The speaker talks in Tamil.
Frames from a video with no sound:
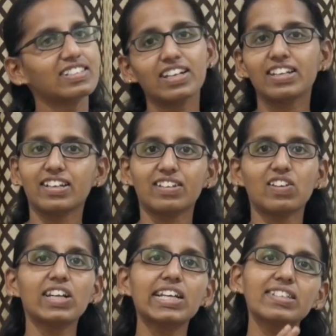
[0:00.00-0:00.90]
சரி
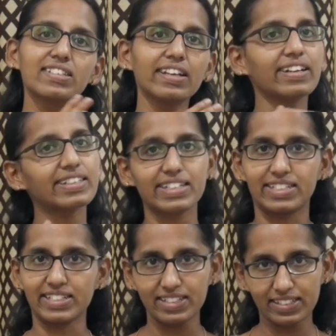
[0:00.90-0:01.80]
கான்டாக்ட் லிஸ்ட்லாம்
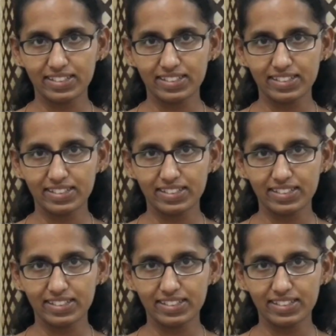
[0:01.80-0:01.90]
எடுத்தாச்சு